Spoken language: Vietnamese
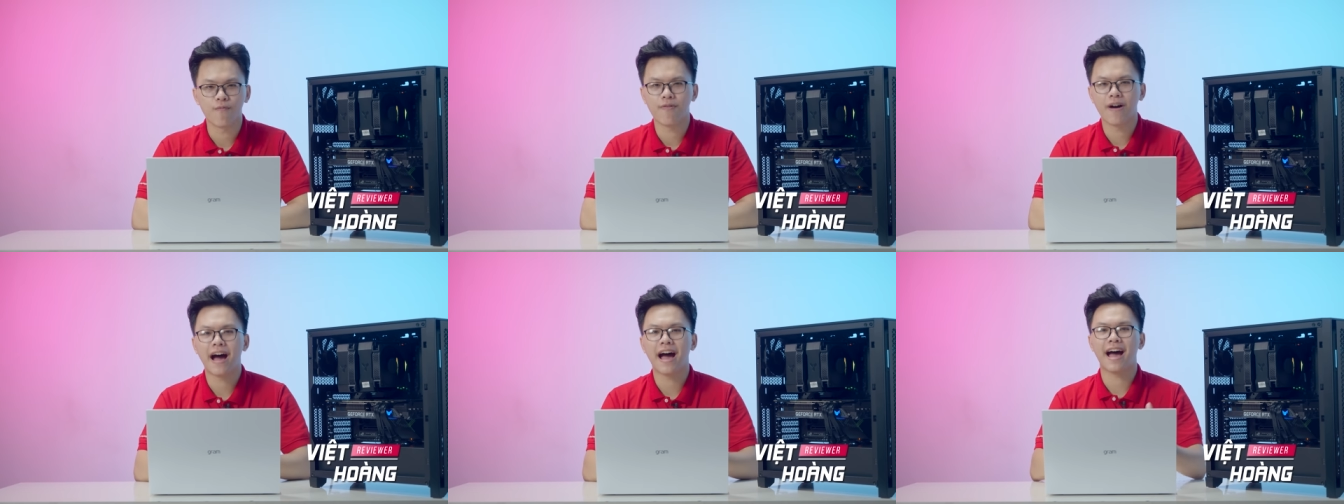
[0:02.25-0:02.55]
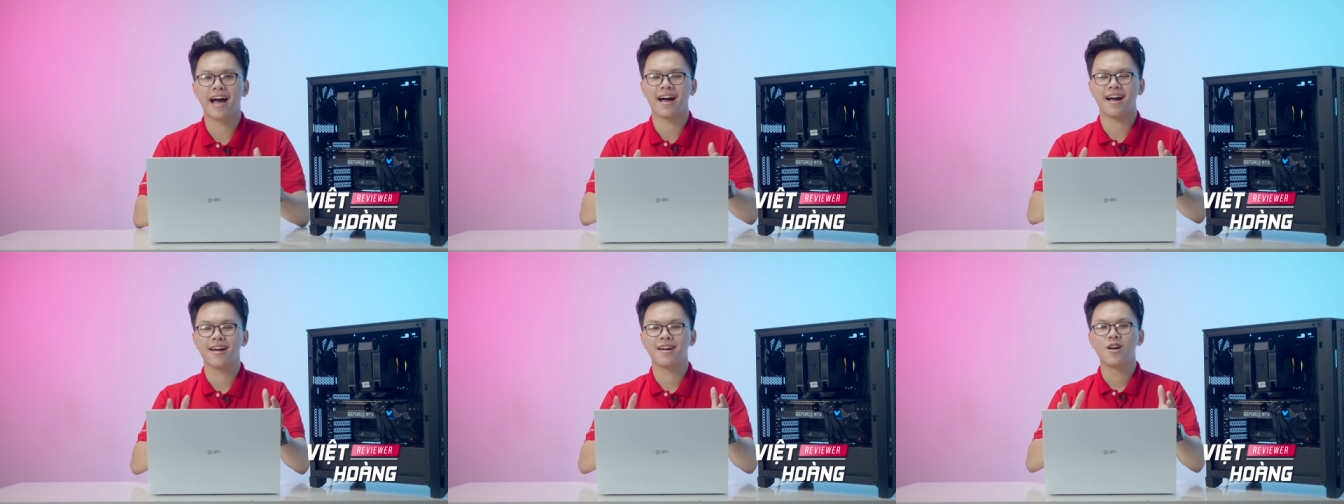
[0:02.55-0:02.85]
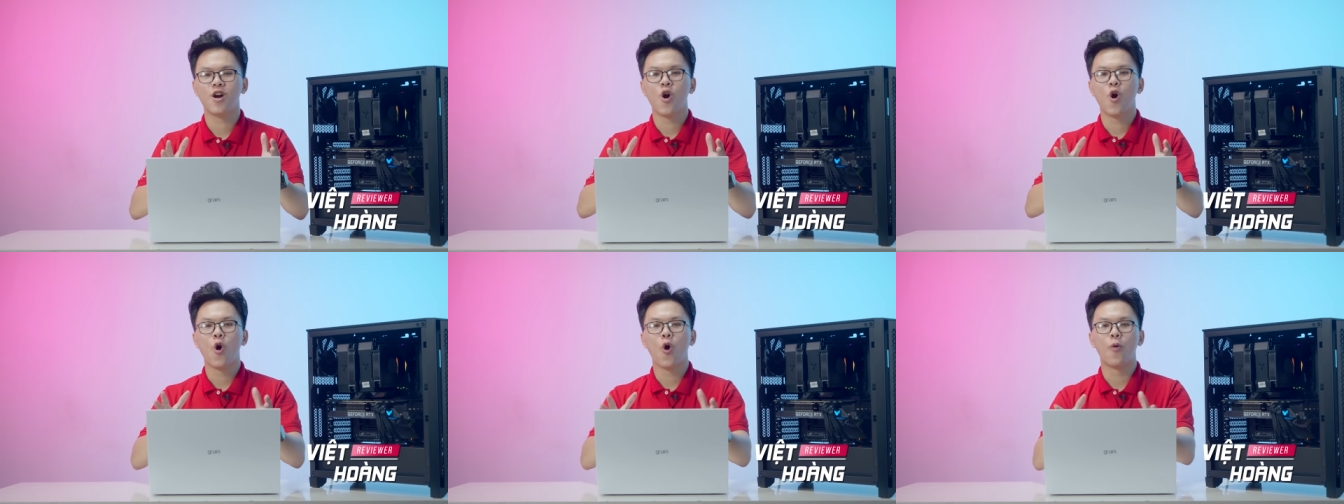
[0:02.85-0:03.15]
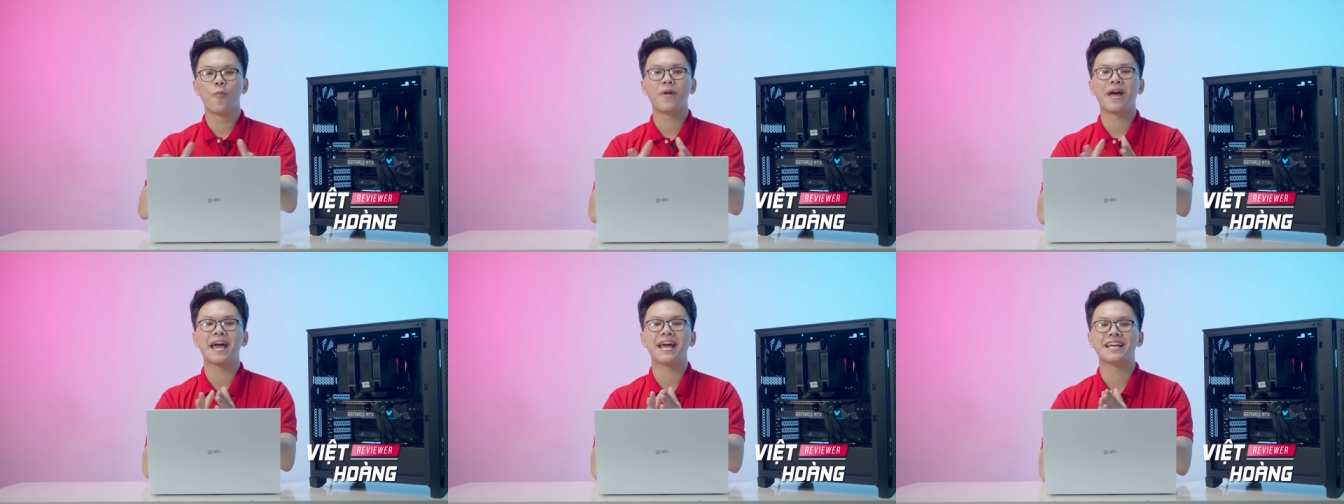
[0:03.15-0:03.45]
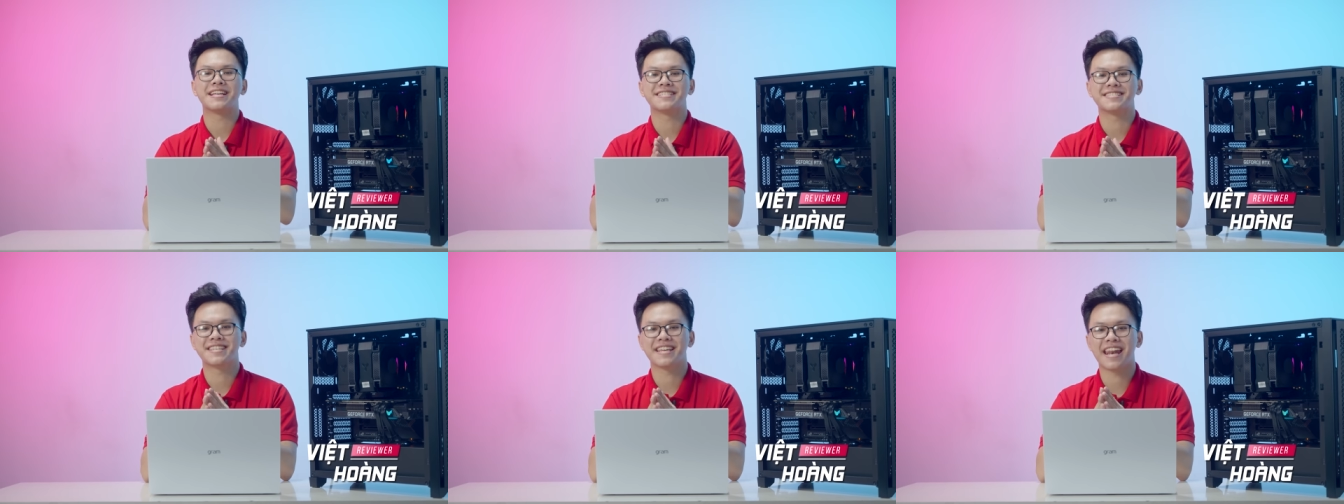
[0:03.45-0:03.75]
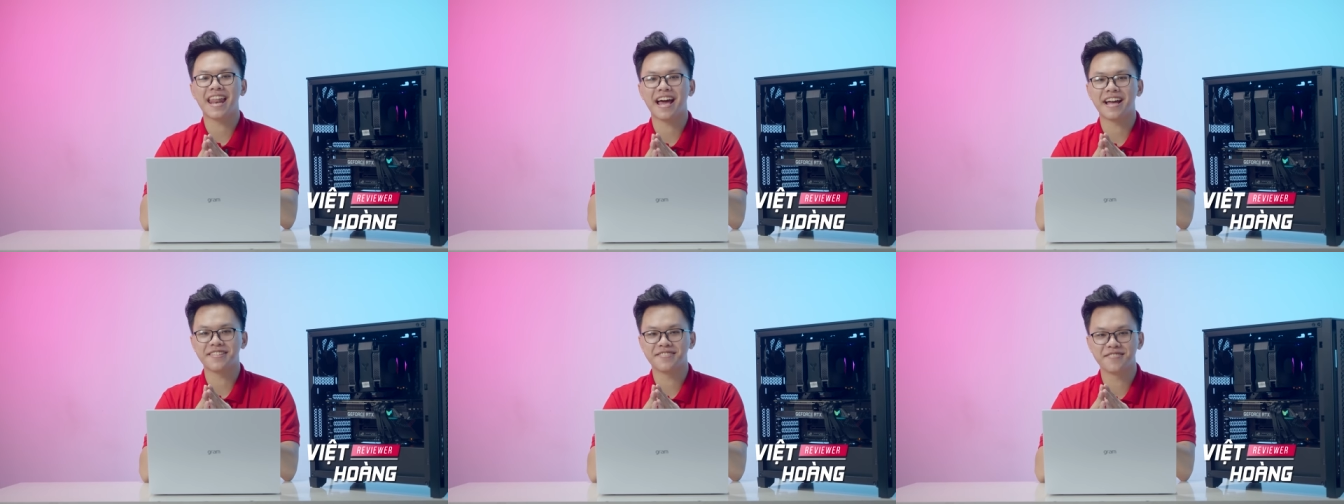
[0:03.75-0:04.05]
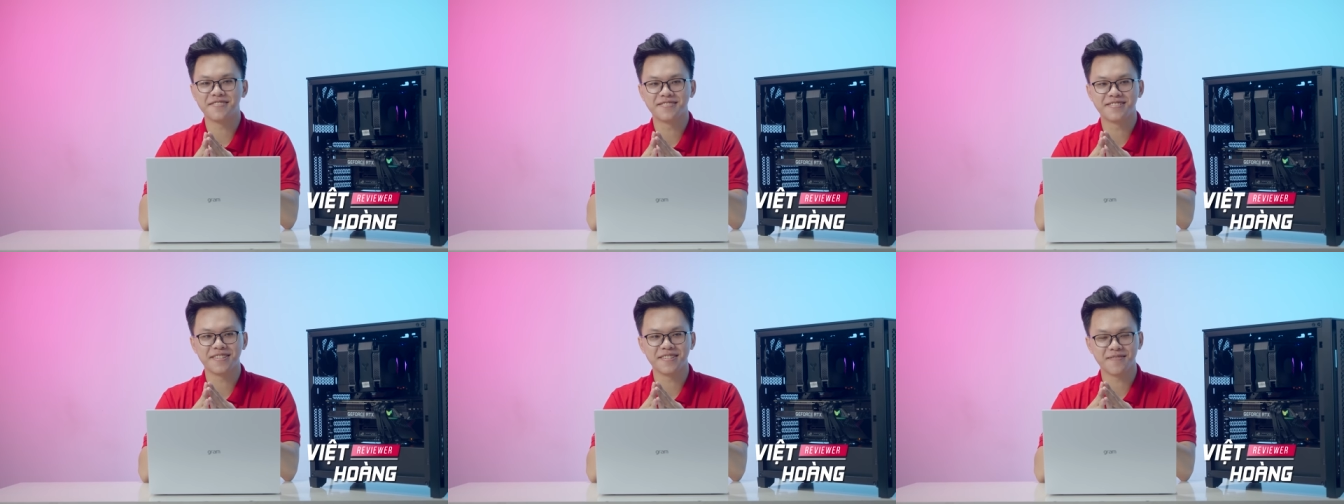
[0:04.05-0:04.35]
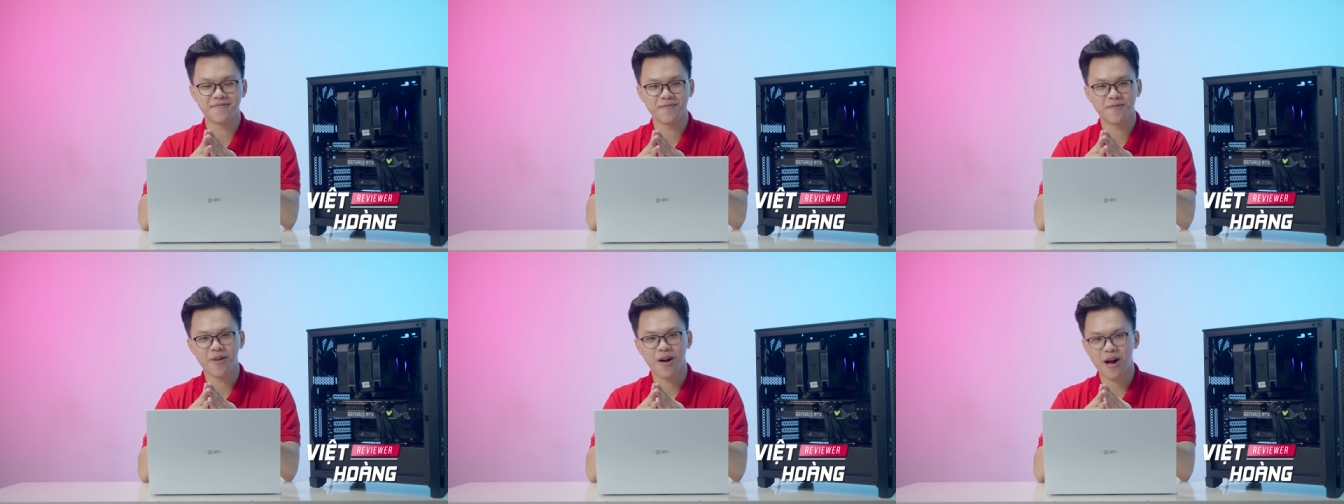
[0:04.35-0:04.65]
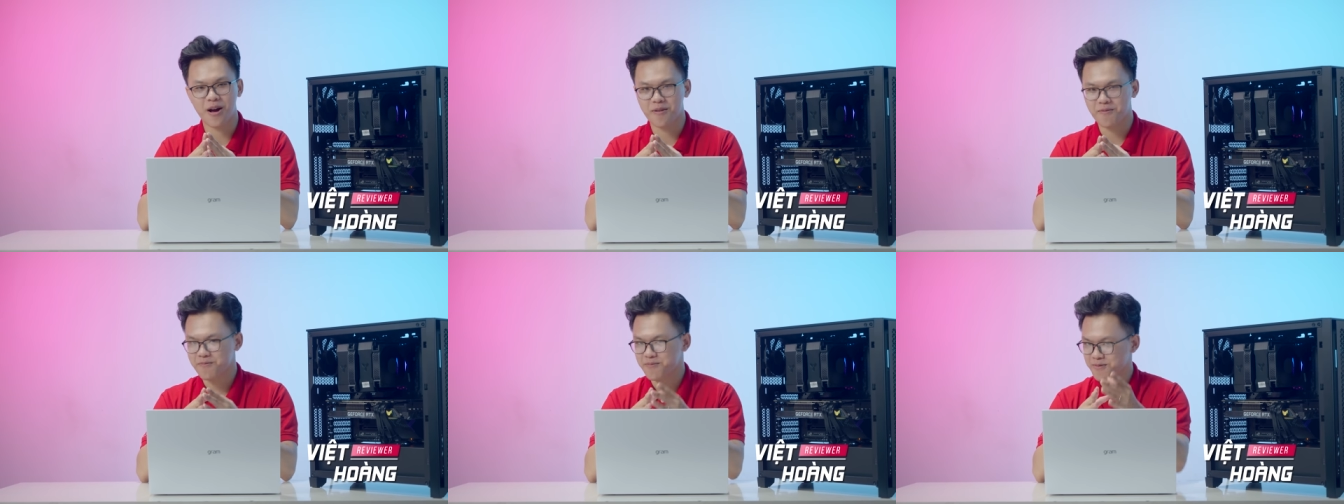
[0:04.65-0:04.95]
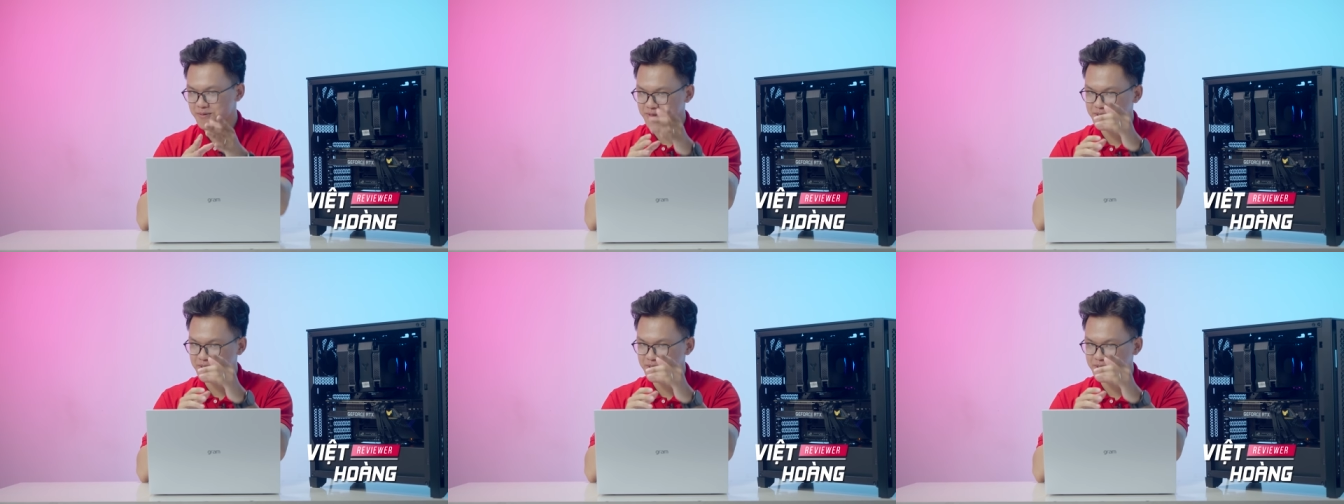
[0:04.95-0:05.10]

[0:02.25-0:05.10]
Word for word: và hôm nay sẽ là chương trình à,